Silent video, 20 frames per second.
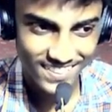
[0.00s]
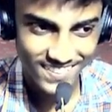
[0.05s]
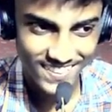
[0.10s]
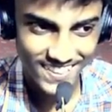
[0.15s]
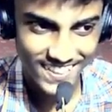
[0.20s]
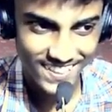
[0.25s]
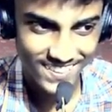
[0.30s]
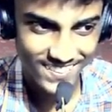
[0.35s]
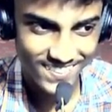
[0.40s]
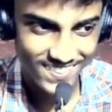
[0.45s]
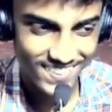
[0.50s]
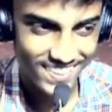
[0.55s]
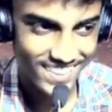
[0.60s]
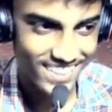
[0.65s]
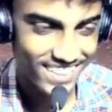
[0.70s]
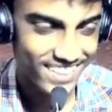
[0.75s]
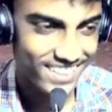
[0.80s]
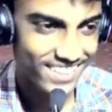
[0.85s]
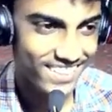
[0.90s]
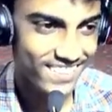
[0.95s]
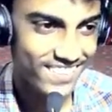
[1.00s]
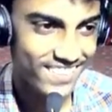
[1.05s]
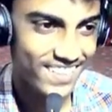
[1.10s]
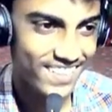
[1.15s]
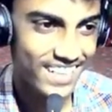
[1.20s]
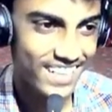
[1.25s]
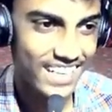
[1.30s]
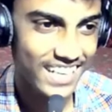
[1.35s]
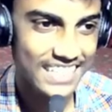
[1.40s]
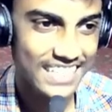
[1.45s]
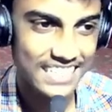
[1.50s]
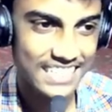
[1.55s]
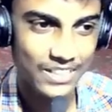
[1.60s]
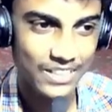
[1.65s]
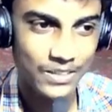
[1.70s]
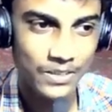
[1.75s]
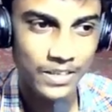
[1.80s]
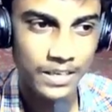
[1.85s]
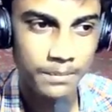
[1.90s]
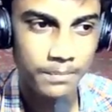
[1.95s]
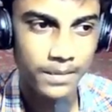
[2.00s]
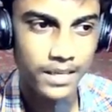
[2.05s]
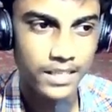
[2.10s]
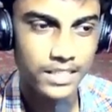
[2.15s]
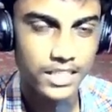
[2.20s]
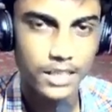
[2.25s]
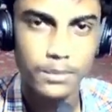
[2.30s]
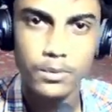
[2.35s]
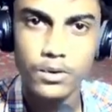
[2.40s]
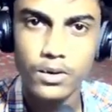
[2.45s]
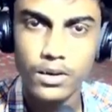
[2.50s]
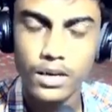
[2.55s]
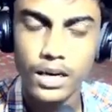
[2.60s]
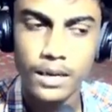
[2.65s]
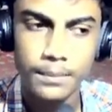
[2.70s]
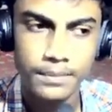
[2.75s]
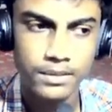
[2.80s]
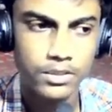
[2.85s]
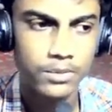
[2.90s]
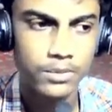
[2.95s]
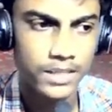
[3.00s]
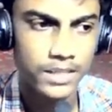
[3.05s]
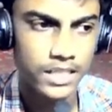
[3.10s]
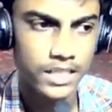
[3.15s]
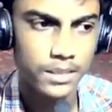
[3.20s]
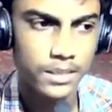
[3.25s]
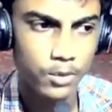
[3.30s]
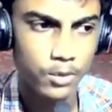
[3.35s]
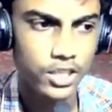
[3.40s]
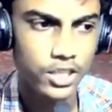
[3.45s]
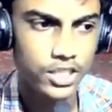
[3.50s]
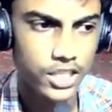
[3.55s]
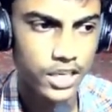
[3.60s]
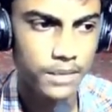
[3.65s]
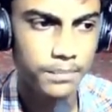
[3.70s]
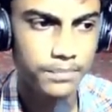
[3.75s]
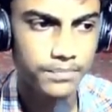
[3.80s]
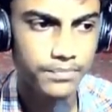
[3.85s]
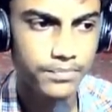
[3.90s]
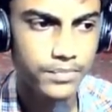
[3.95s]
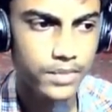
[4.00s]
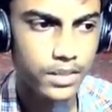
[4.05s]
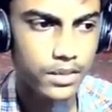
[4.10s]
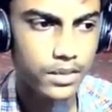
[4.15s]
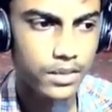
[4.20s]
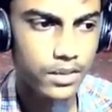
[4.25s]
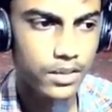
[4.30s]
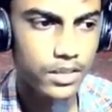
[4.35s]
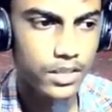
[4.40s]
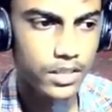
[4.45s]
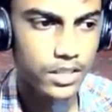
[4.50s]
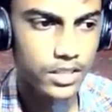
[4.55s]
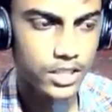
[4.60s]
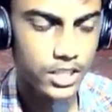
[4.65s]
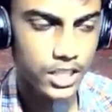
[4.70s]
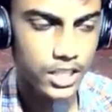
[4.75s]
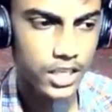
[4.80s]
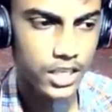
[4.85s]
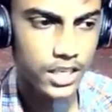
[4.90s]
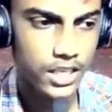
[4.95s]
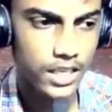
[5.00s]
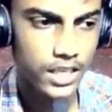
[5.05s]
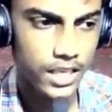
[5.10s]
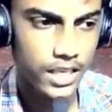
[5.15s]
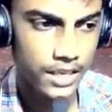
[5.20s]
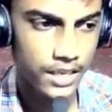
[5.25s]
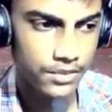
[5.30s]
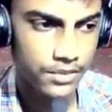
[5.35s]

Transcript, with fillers: এই দেখো ওকে গাইস এখন আমরা যাব আমি তোমাদেরকে বলেছিলাম যে এই